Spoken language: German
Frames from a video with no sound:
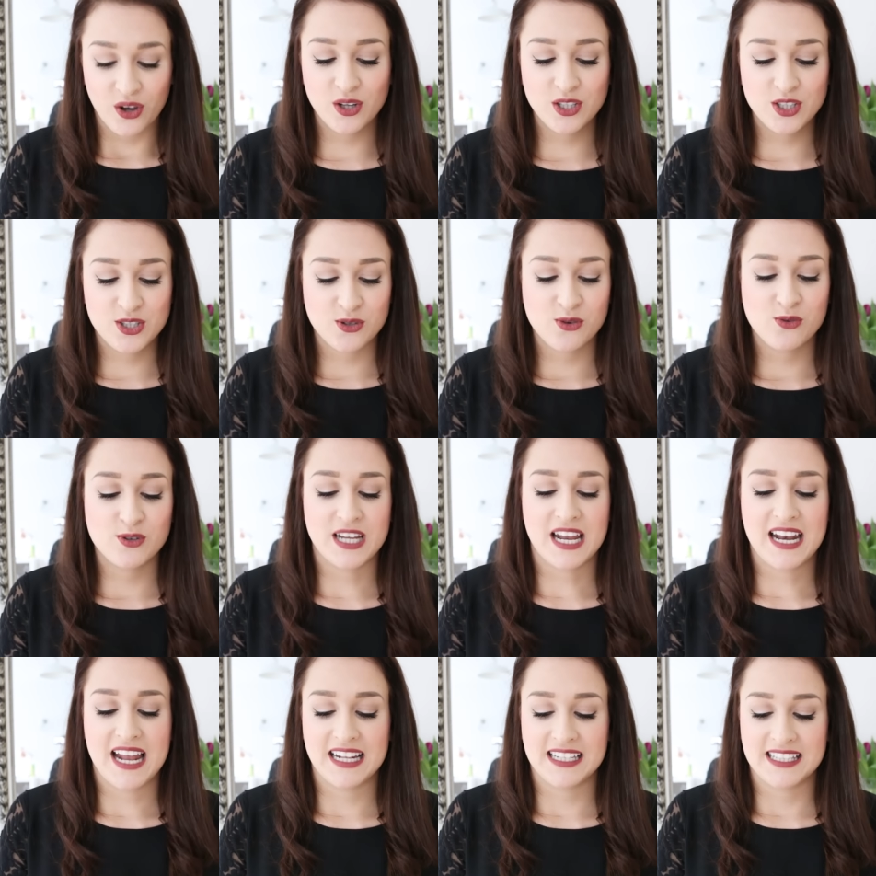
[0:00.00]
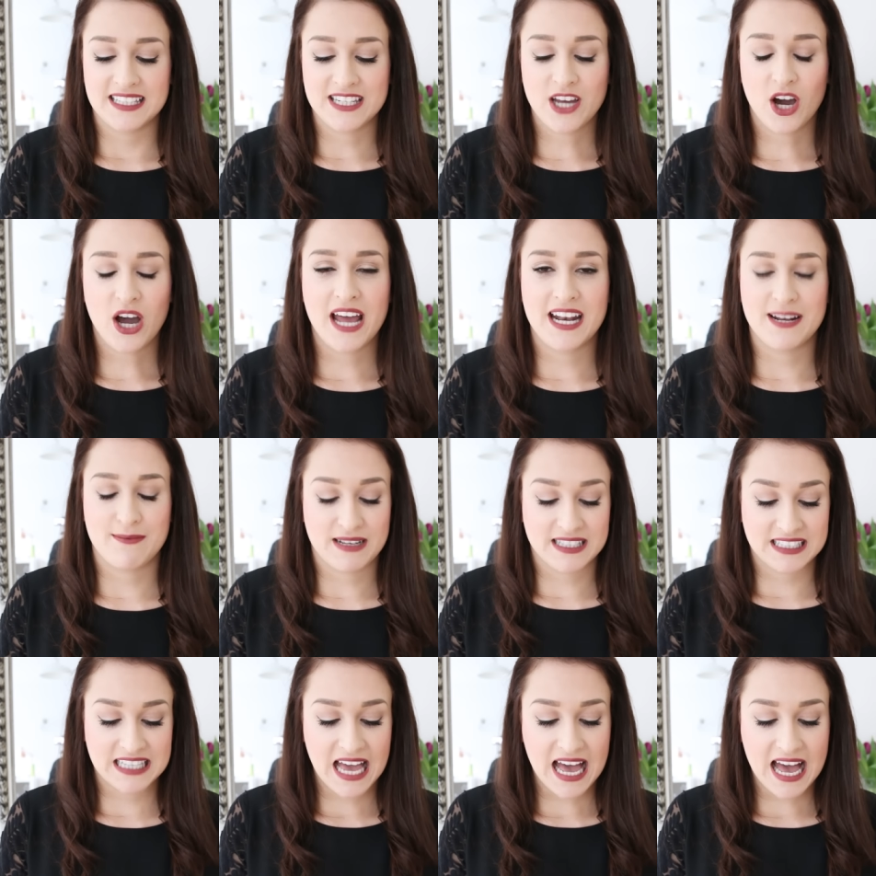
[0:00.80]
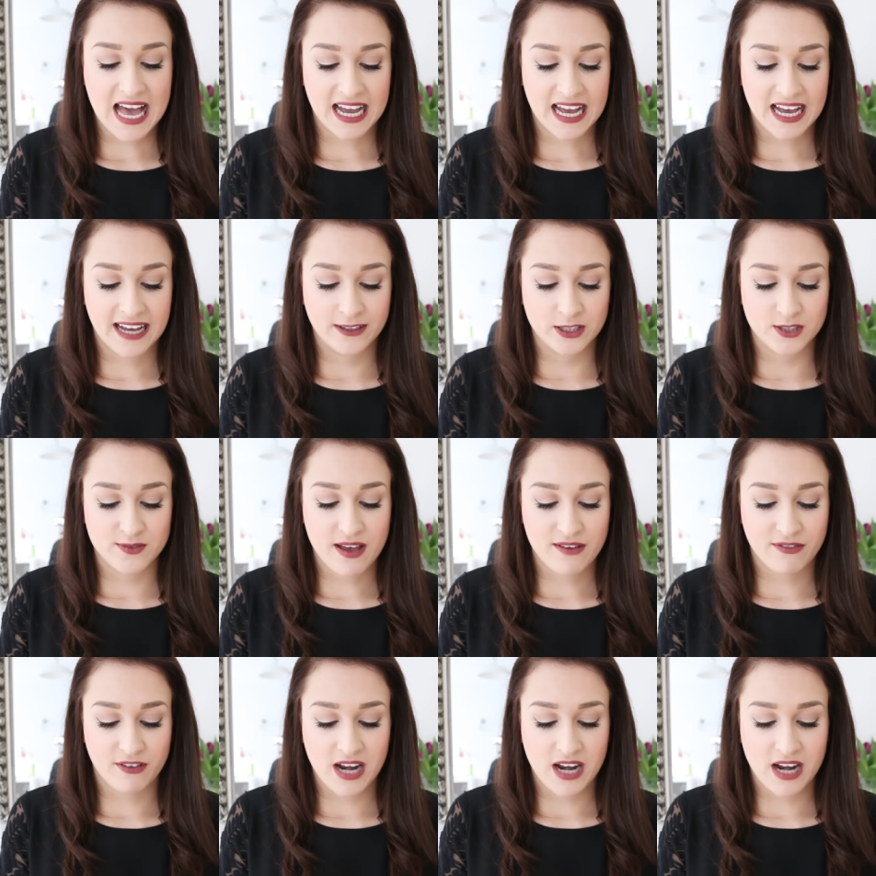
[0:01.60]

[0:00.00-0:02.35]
Und zu guter Letzt noch eine Mascara und zwar